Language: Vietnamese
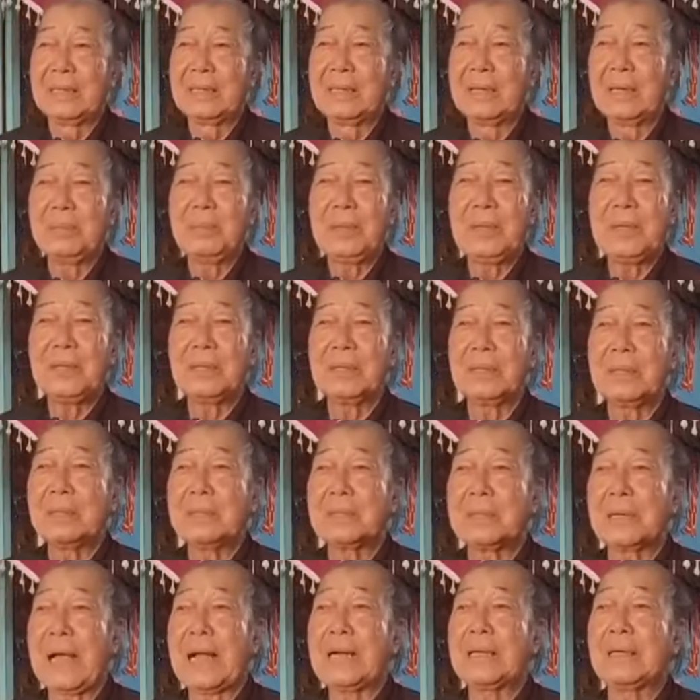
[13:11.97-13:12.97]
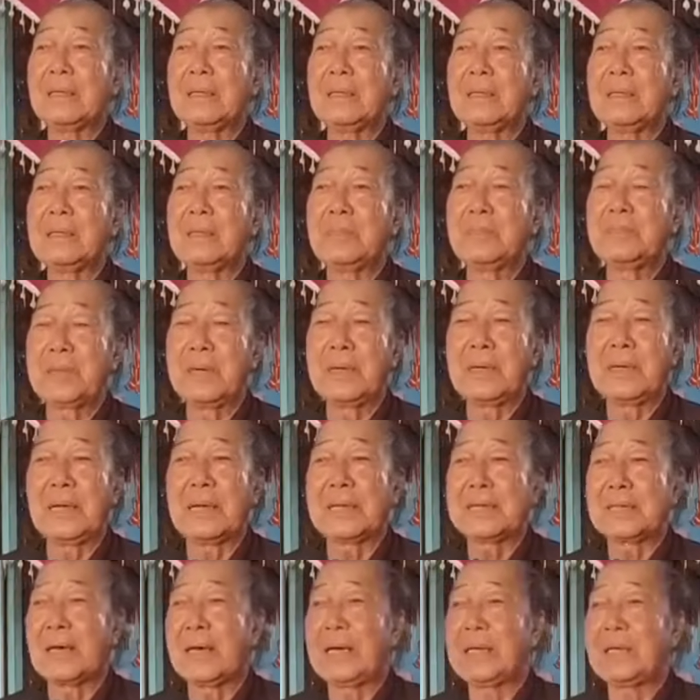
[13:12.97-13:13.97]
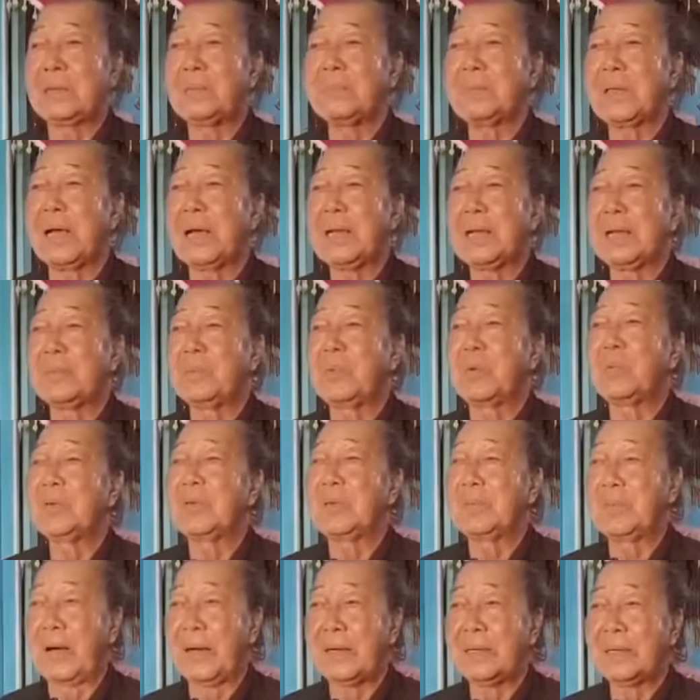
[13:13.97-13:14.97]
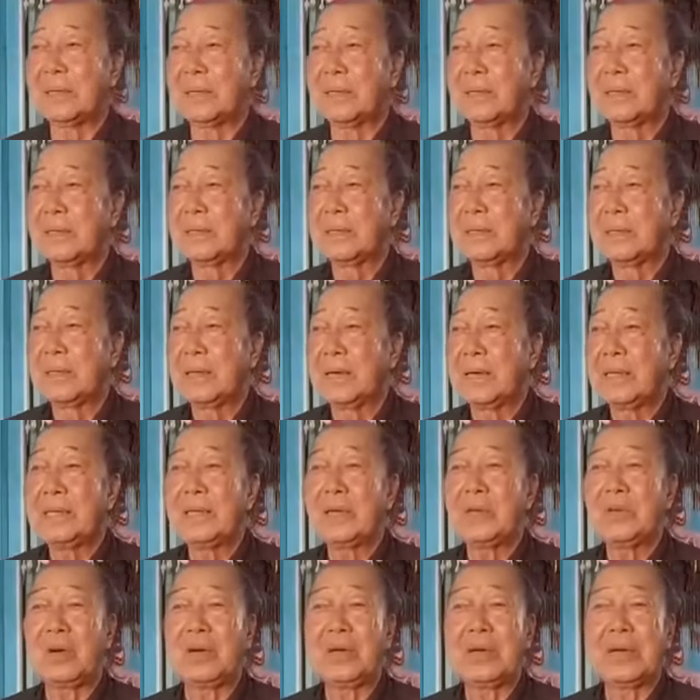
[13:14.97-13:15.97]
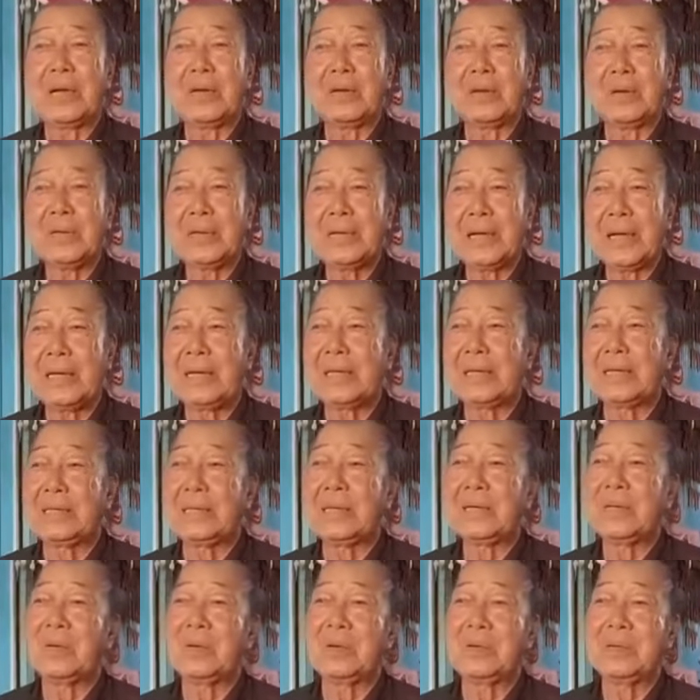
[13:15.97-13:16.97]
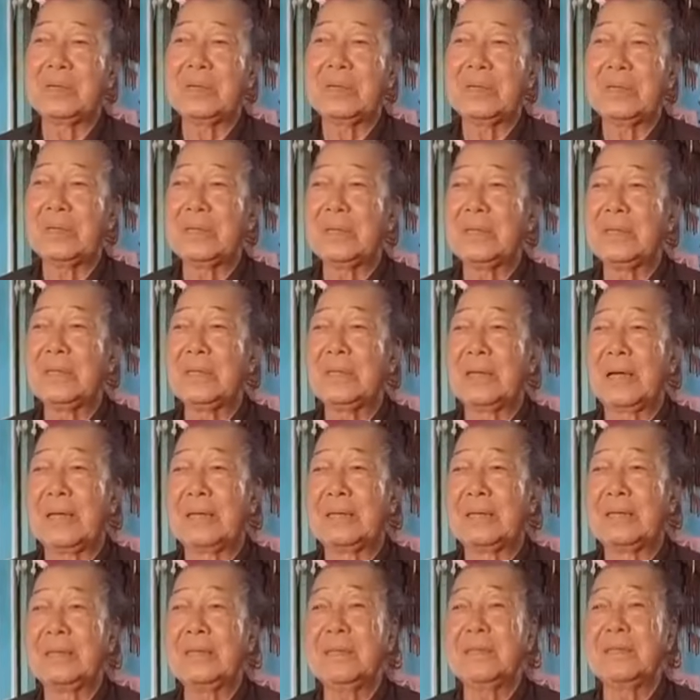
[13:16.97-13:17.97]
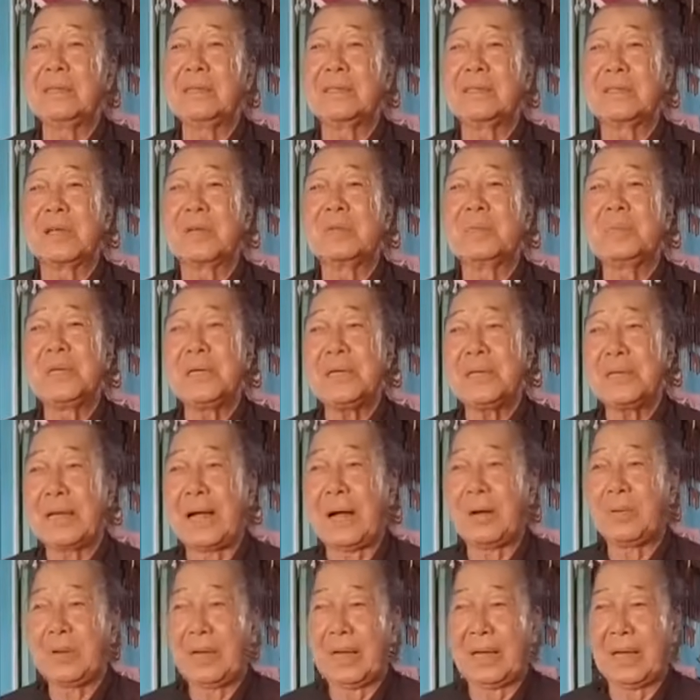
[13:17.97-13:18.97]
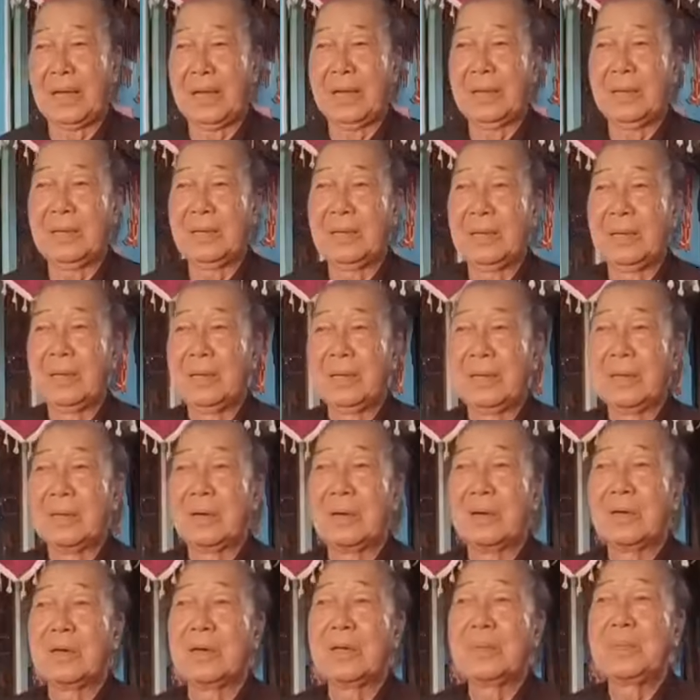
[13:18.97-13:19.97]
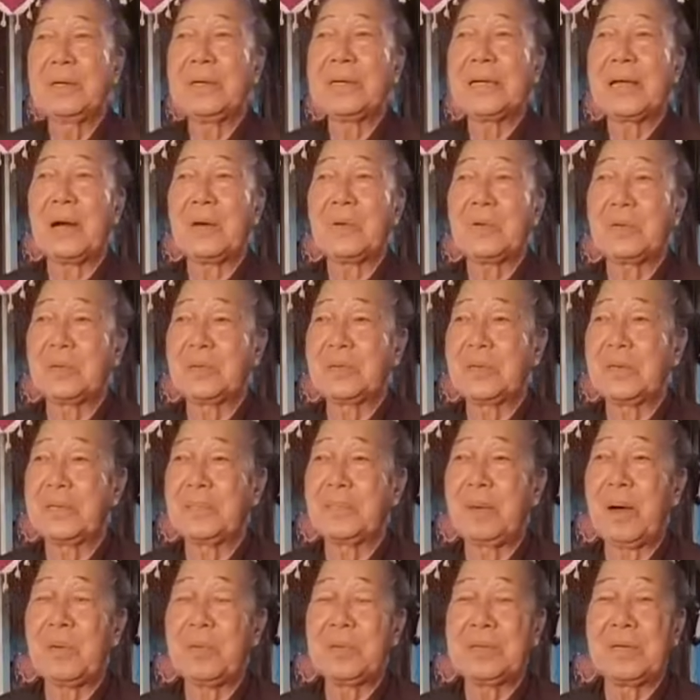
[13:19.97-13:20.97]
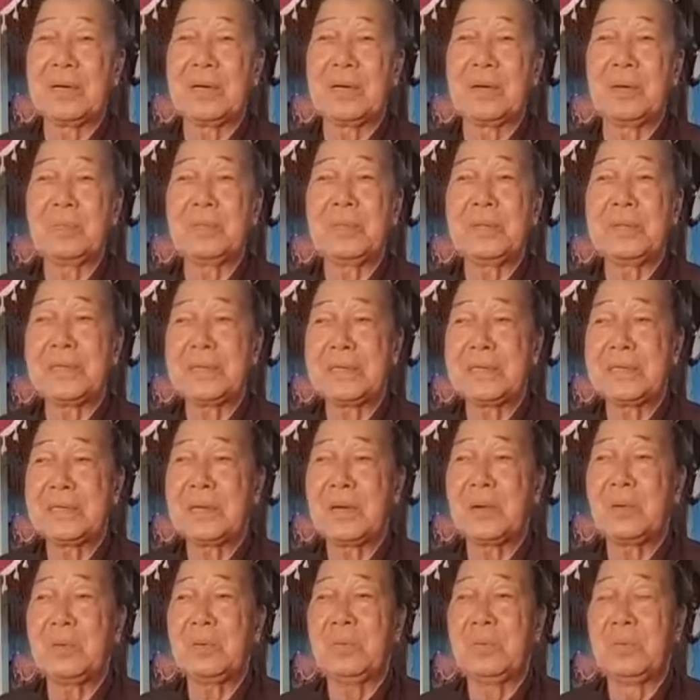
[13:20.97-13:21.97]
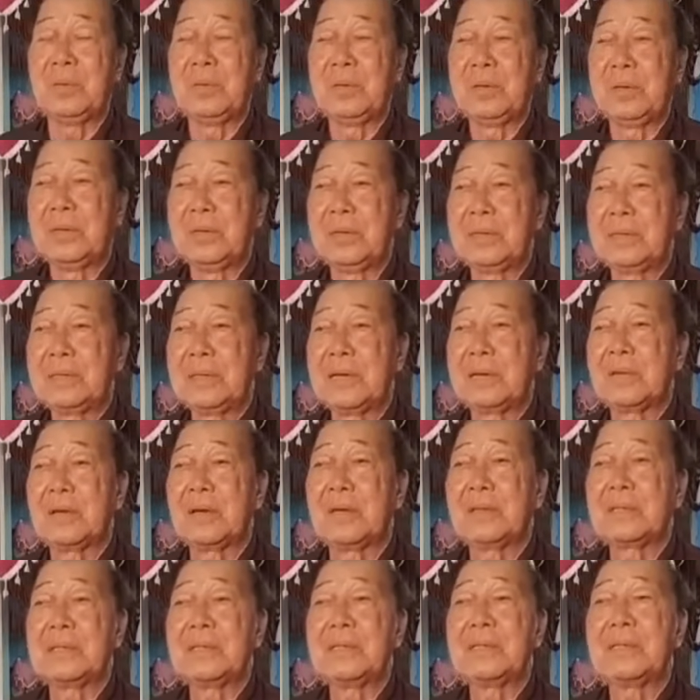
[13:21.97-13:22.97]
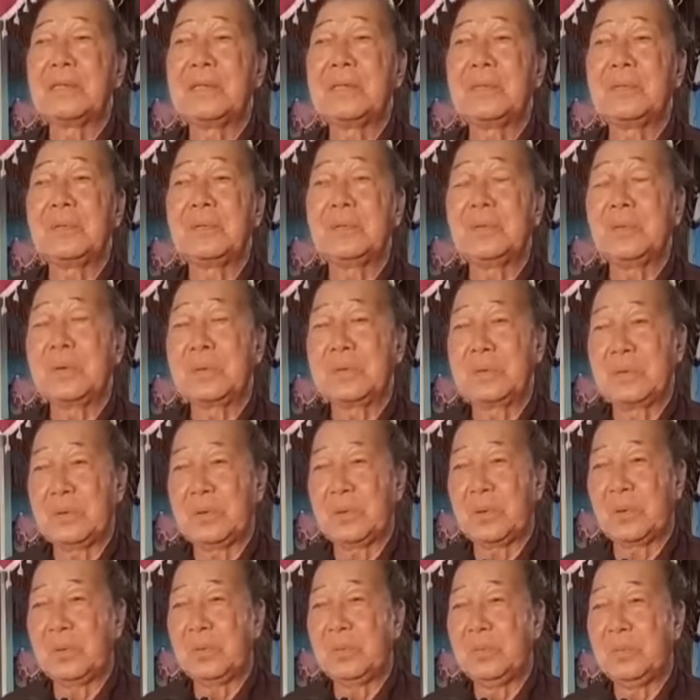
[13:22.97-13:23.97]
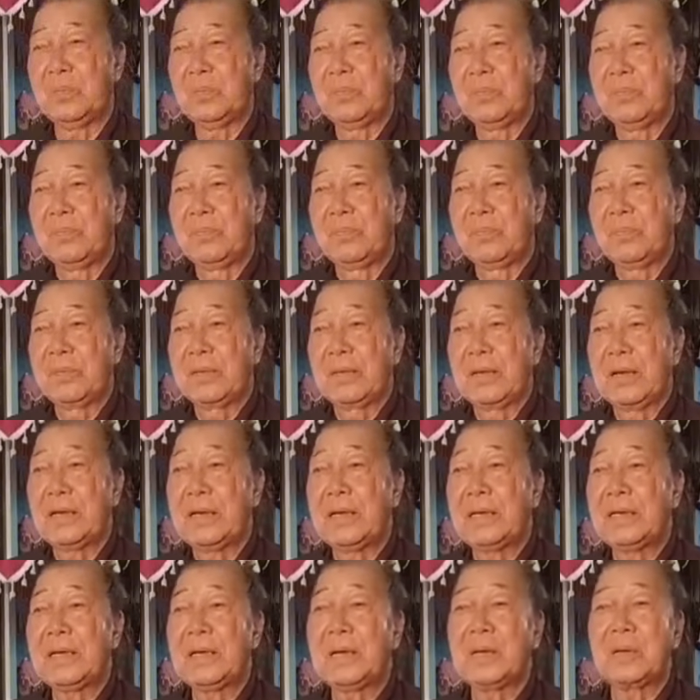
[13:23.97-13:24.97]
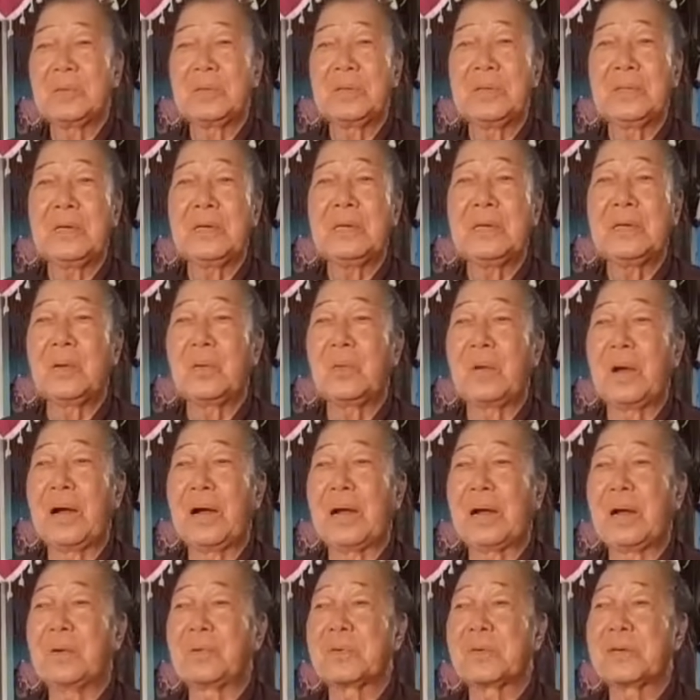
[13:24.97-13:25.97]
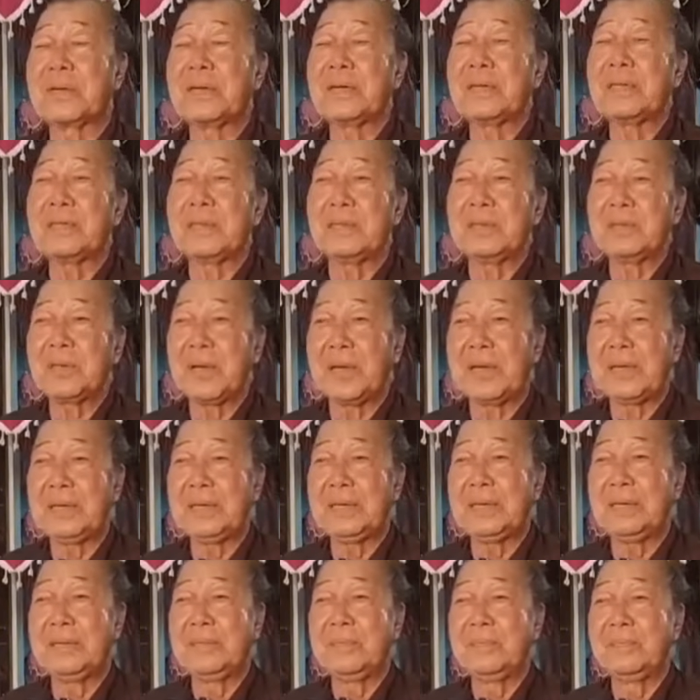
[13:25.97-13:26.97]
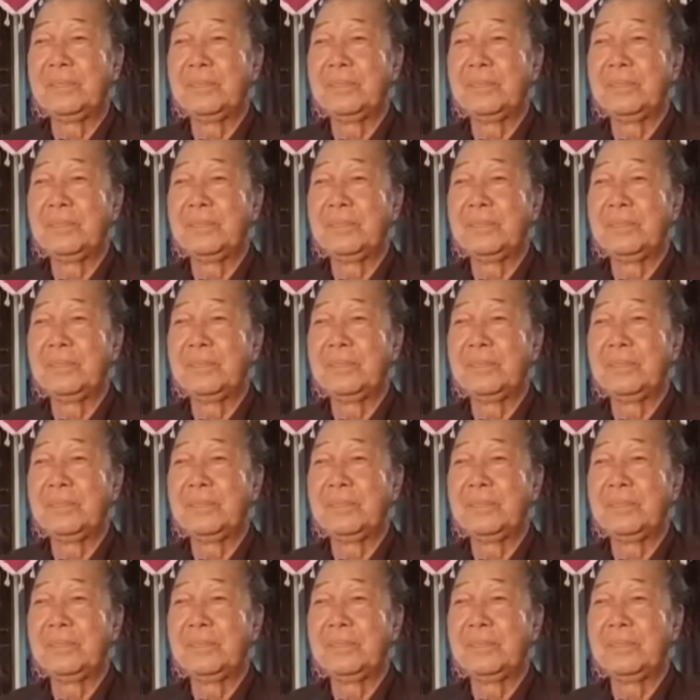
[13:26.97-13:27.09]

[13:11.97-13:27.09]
để biết được đặt được cái niềm tin rằng thầy chúng ta là một vị Phật tại giai đoạn ngày nói đây là giai đoạn ờ, chưa là những cái người sẽ biết đạo đó kìa còn người biết đạo rồi thì bao giờ cũng phải tin sâu vào lời tiên tri của Đức Bình Giáo Chủ cho nên cái câu thứ nhất là hoàn cầu trái đất chuyển xây